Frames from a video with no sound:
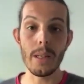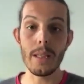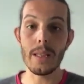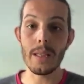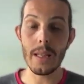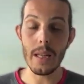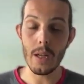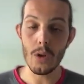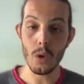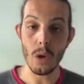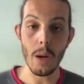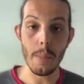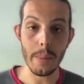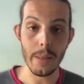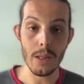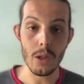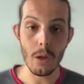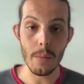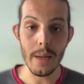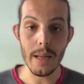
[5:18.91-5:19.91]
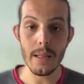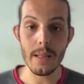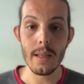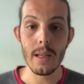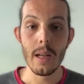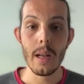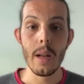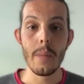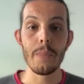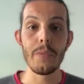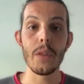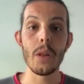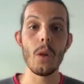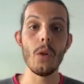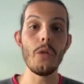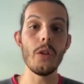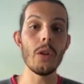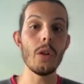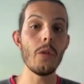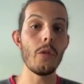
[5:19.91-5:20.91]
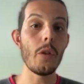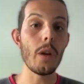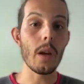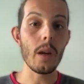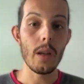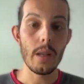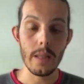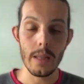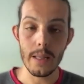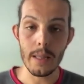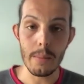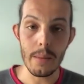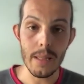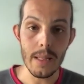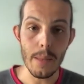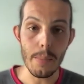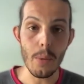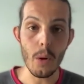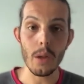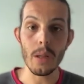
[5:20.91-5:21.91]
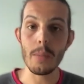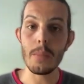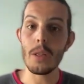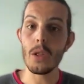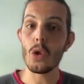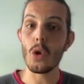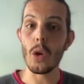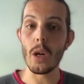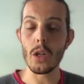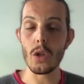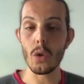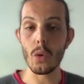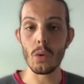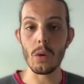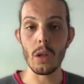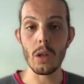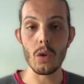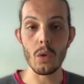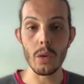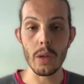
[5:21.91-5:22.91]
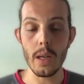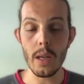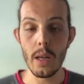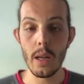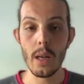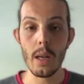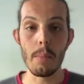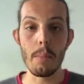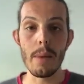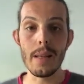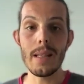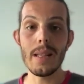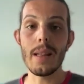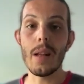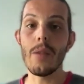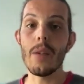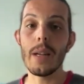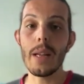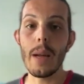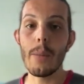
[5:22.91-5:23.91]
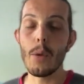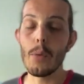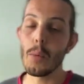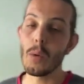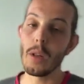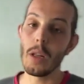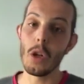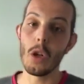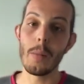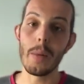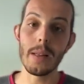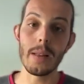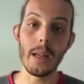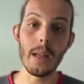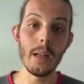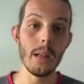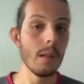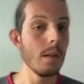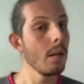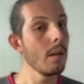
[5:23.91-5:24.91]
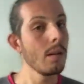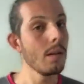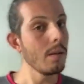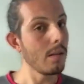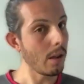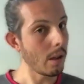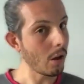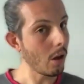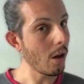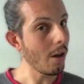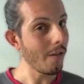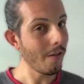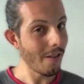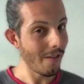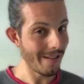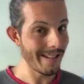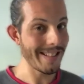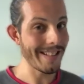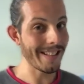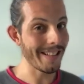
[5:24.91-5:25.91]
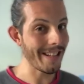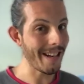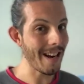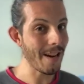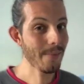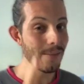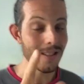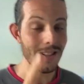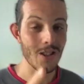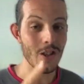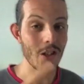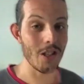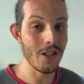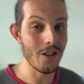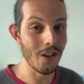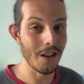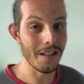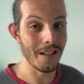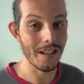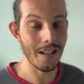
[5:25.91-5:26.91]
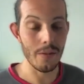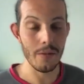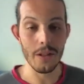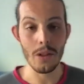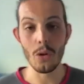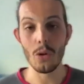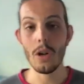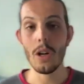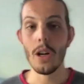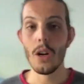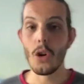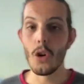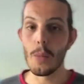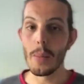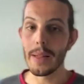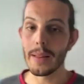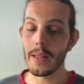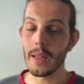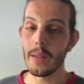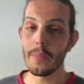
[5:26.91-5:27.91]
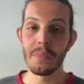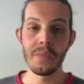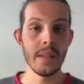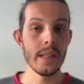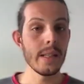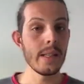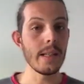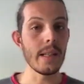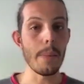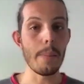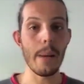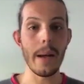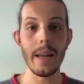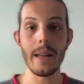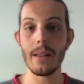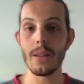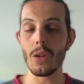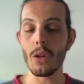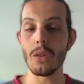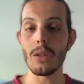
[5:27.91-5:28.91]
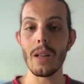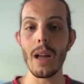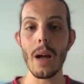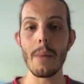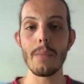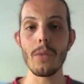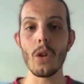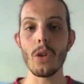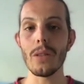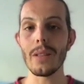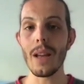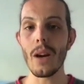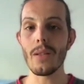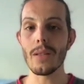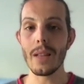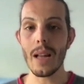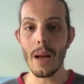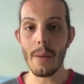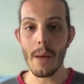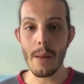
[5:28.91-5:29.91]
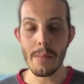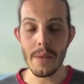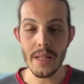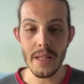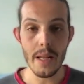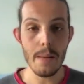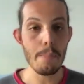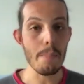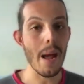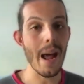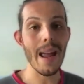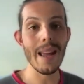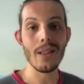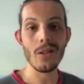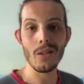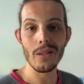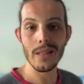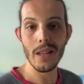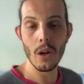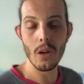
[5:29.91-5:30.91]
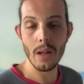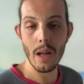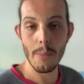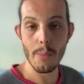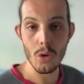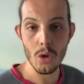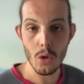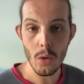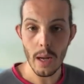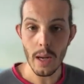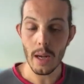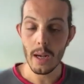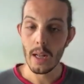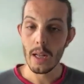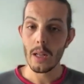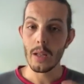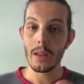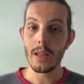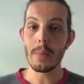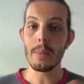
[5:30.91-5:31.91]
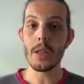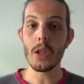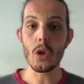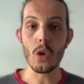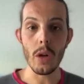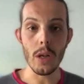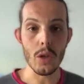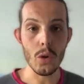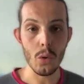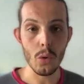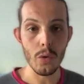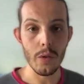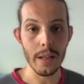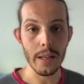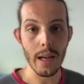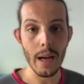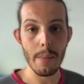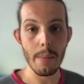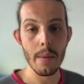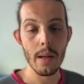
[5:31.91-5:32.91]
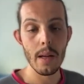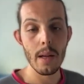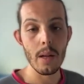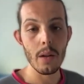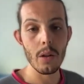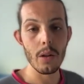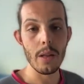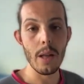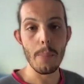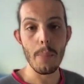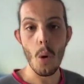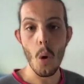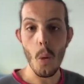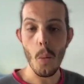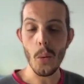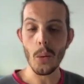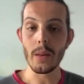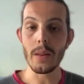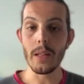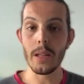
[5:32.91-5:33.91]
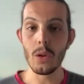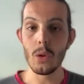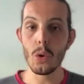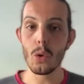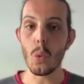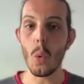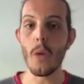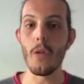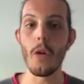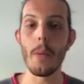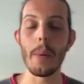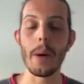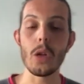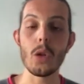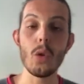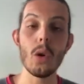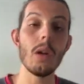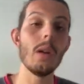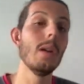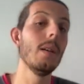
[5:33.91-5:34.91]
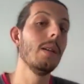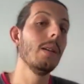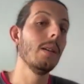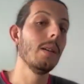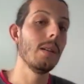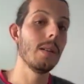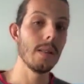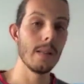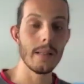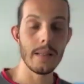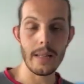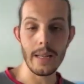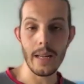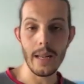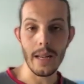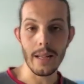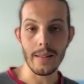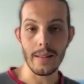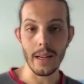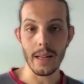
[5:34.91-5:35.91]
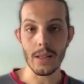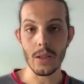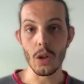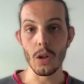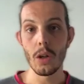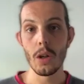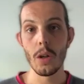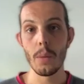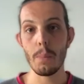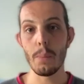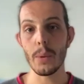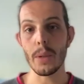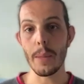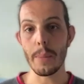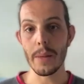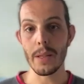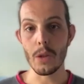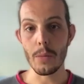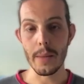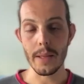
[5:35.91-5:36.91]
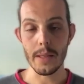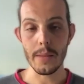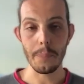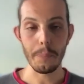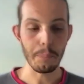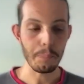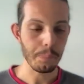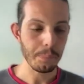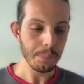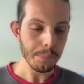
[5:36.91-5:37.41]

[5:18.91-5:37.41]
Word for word: Et c'est sur la prise de masse, le fait de faire des petits apports, des petites collations toutes les journées, bah, si tu as 20 grammes de protéines le matin, D'accord 20-25 bah, grammes, ça je l'ai dit dans la dernière vidéo le matin. C'est pareil 30 grammes, 30-40 grammes à midi, pareil 30-40 grammes le soir. Des petites collations de 20 grammes euh, d'apport en protéines 2-3 fois par jour. C'est intéressant pour ta prise de masse.